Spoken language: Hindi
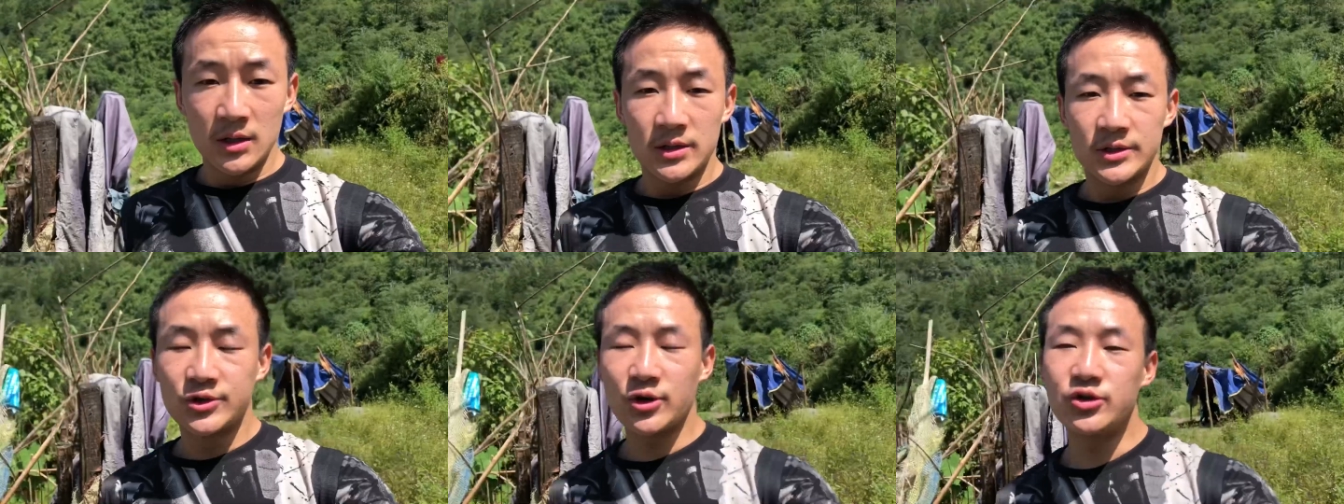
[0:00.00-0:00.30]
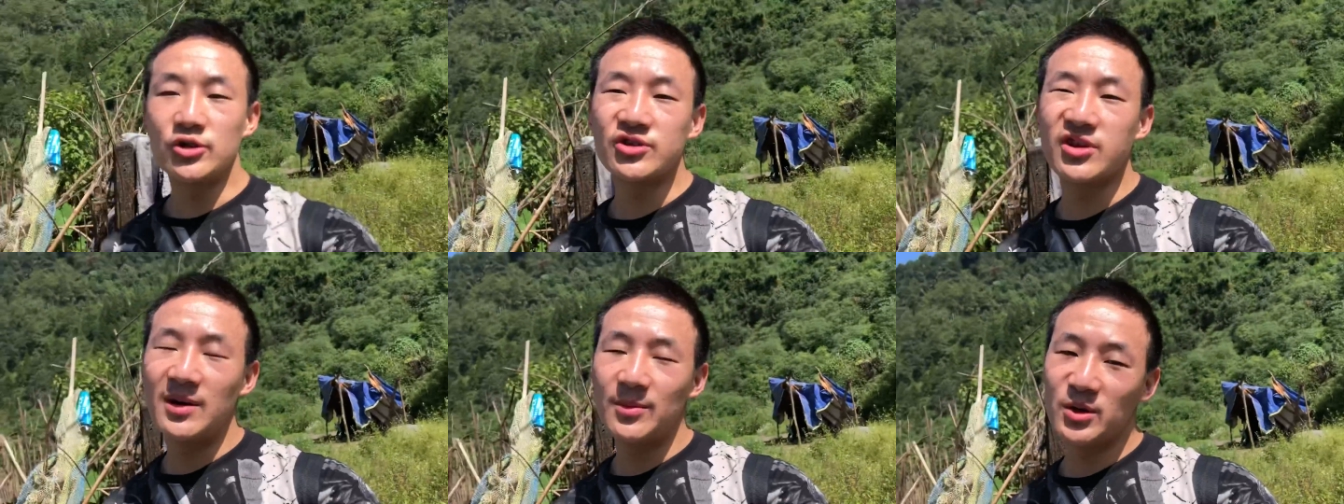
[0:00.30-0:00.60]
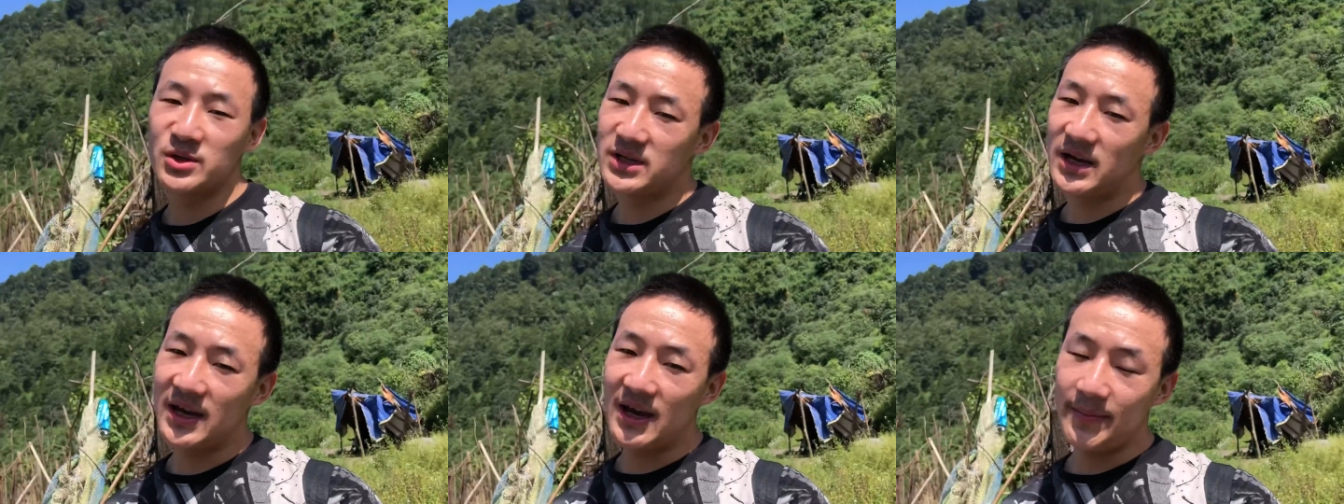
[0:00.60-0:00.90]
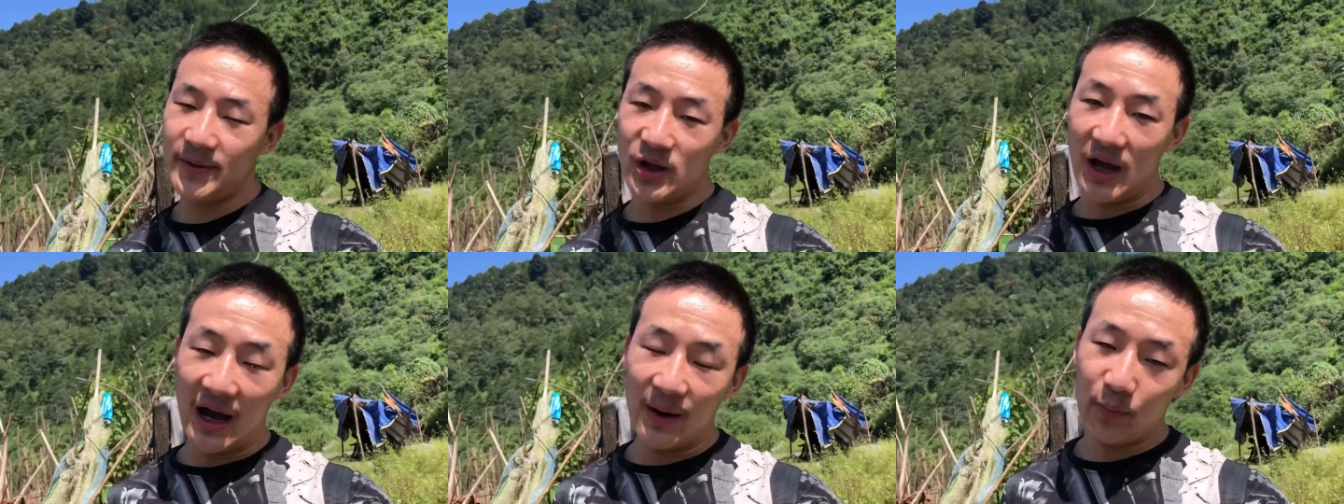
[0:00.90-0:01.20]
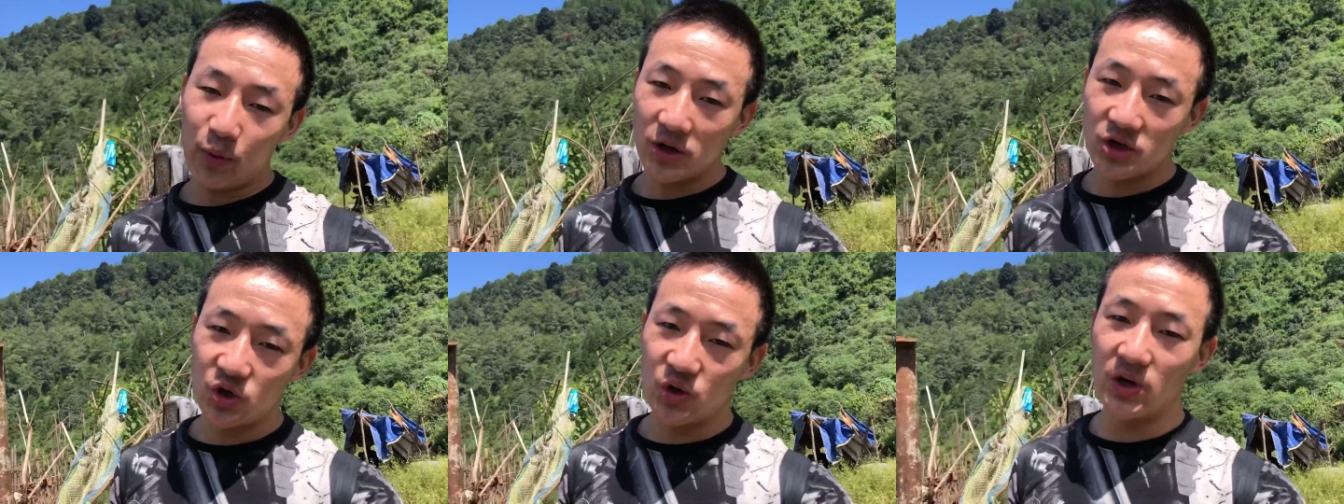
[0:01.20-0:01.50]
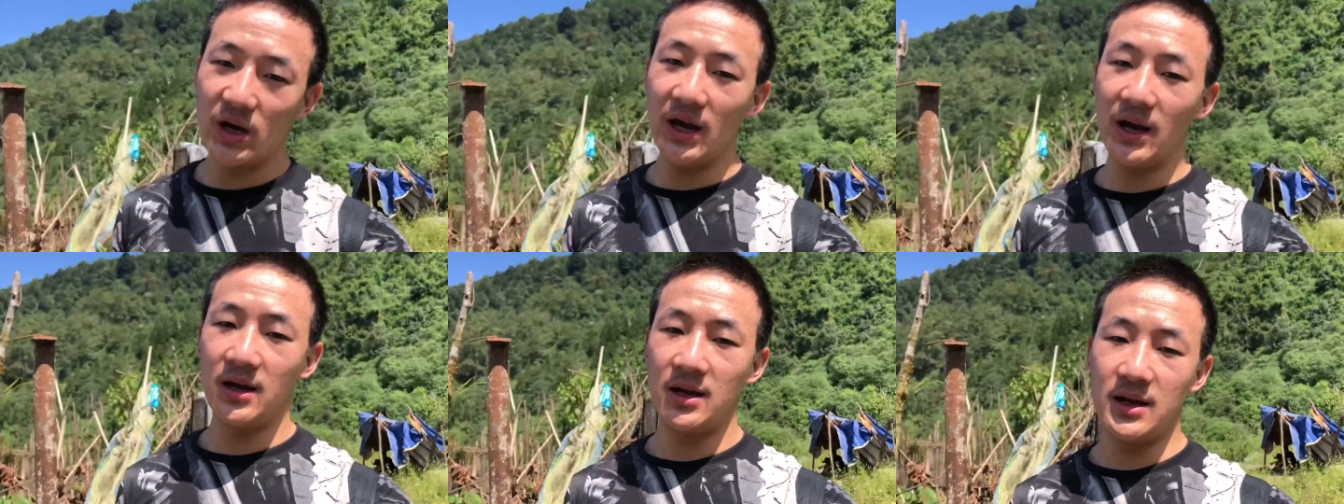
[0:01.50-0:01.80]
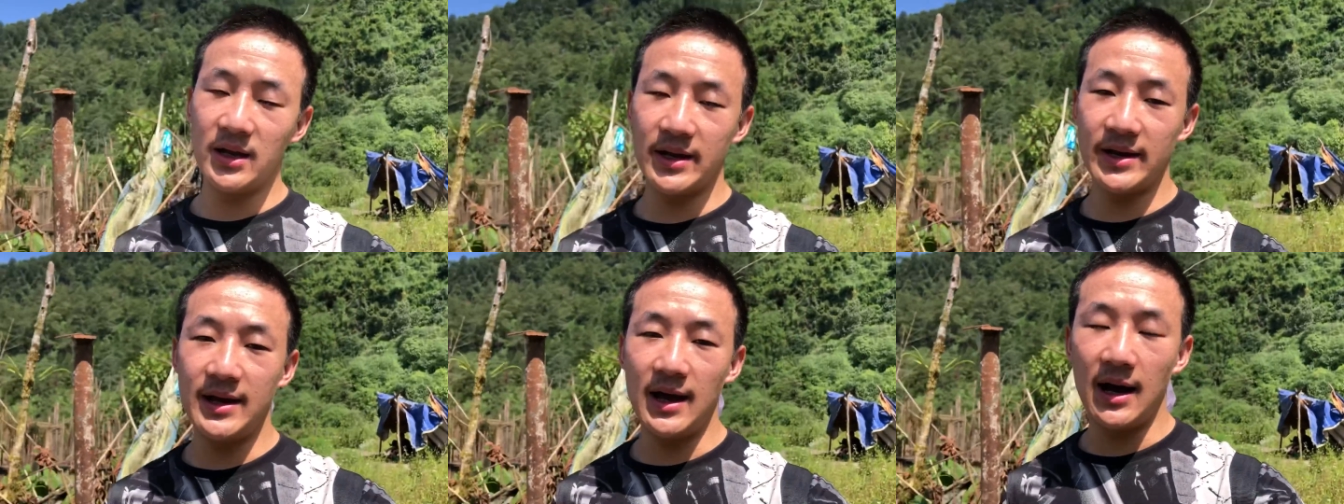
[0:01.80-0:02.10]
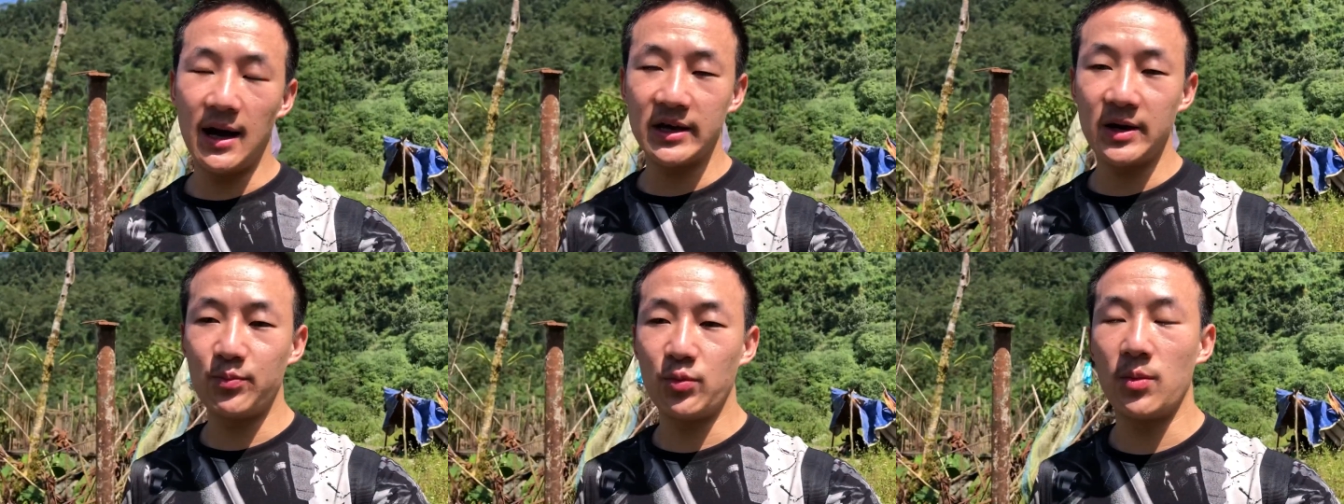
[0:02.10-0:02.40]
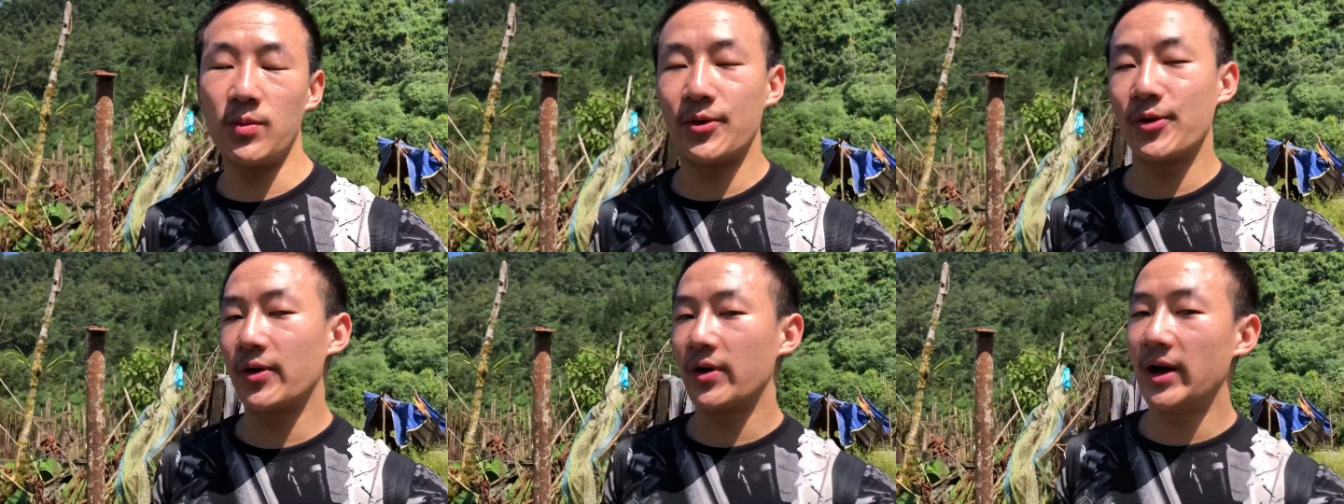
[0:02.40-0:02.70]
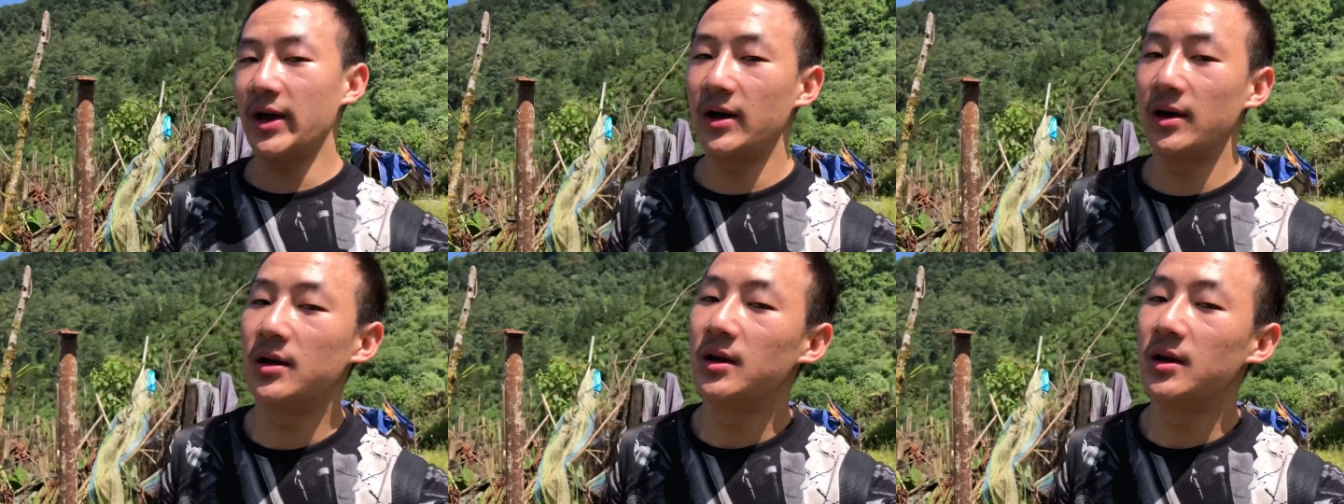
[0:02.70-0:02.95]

तो दोस्तों हम लोग जगह पे तो आप पहुंच चुके हैं लेकिन यहाँ के पोपट हो गया